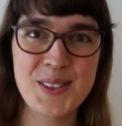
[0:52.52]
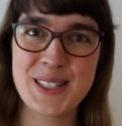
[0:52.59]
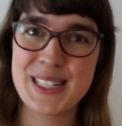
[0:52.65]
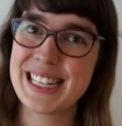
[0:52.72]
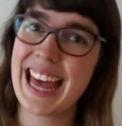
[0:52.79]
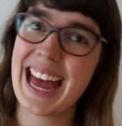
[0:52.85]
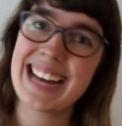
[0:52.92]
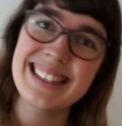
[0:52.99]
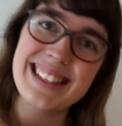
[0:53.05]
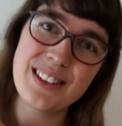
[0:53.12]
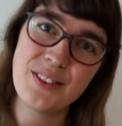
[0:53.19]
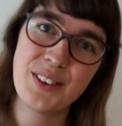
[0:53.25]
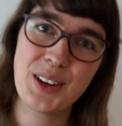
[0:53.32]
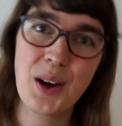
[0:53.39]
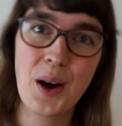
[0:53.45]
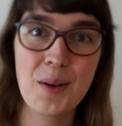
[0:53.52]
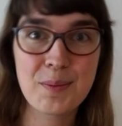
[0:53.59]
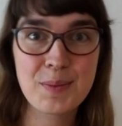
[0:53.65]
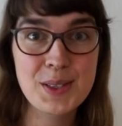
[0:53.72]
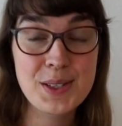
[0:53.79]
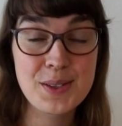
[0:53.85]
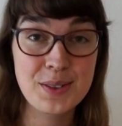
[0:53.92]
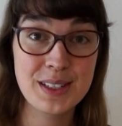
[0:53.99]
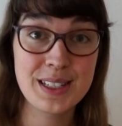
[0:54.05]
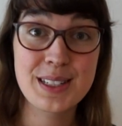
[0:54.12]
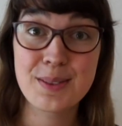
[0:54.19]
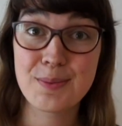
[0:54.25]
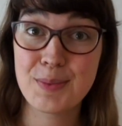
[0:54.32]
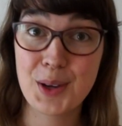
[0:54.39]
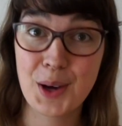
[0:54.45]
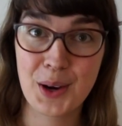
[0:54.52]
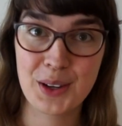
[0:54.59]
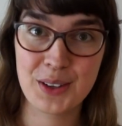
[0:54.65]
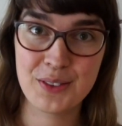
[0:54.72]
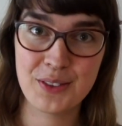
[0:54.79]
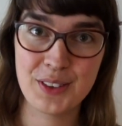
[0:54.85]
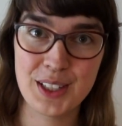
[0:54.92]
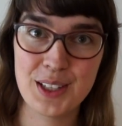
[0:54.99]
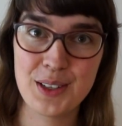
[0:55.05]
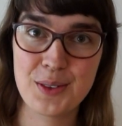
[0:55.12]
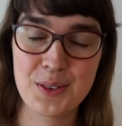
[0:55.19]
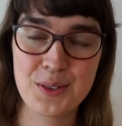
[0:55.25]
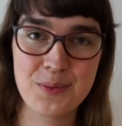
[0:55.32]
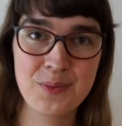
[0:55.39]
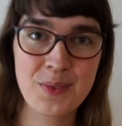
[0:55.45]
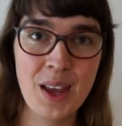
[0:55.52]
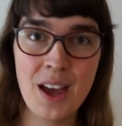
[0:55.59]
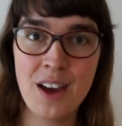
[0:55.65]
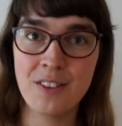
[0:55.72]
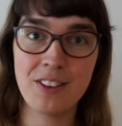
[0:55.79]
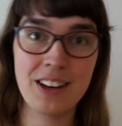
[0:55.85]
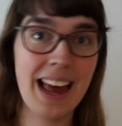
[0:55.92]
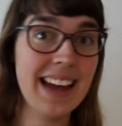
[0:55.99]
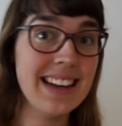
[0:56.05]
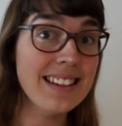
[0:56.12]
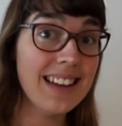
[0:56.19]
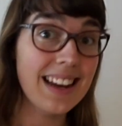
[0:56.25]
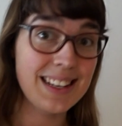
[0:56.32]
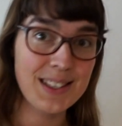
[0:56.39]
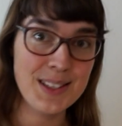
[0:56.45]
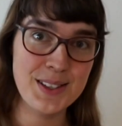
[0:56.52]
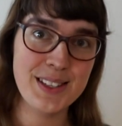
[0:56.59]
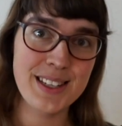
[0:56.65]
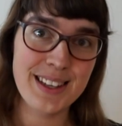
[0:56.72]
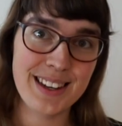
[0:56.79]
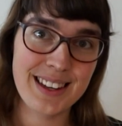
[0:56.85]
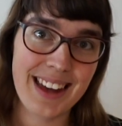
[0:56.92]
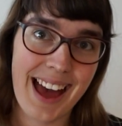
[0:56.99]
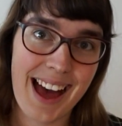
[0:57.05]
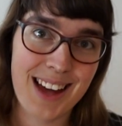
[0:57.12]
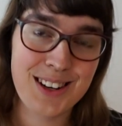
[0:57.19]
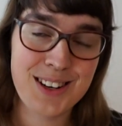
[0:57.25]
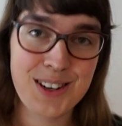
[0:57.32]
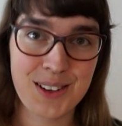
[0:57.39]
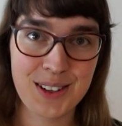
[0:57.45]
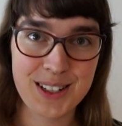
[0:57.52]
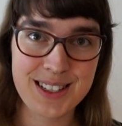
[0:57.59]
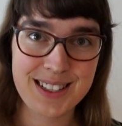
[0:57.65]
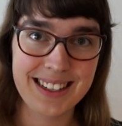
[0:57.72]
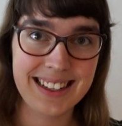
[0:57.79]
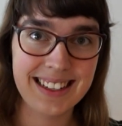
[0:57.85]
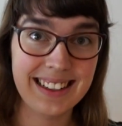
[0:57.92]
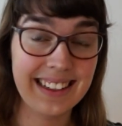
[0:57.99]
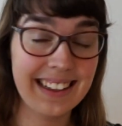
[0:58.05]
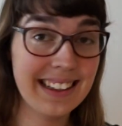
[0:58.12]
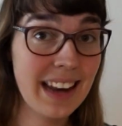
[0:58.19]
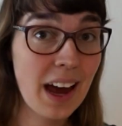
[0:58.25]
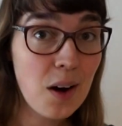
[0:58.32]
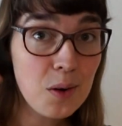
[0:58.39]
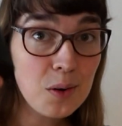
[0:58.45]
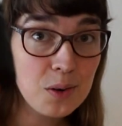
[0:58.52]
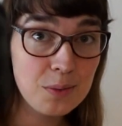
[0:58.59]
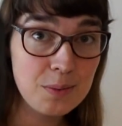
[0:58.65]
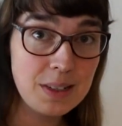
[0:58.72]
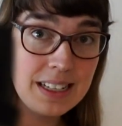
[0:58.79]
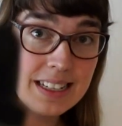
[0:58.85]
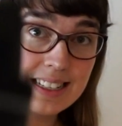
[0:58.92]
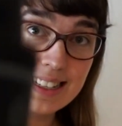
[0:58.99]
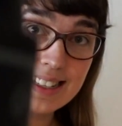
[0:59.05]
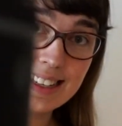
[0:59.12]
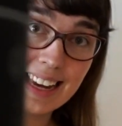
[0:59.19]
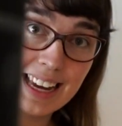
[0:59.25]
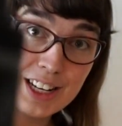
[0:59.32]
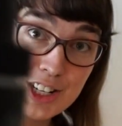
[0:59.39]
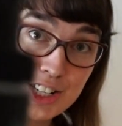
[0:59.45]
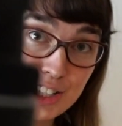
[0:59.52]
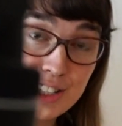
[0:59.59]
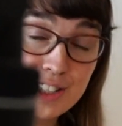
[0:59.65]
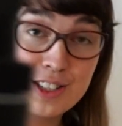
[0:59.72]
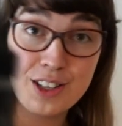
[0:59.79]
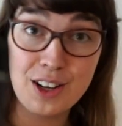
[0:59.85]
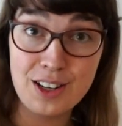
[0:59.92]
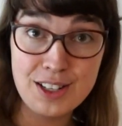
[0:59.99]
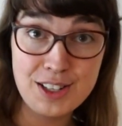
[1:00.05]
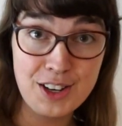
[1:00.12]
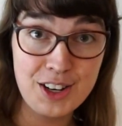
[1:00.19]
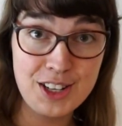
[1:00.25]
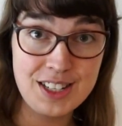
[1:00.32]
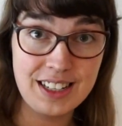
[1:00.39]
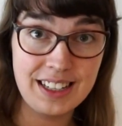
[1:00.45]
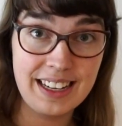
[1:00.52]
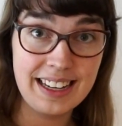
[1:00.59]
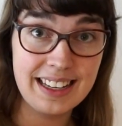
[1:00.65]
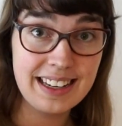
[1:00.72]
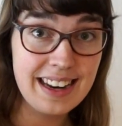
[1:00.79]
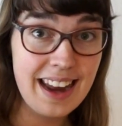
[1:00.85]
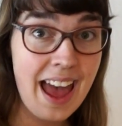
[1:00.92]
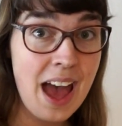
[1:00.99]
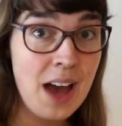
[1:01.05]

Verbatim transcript: und herzlich willkommen zu diesem neuen Video. Vielleicht hast du es hier in der Hand schon gesehen. Genau um dieses Gadget soll es heute gehen.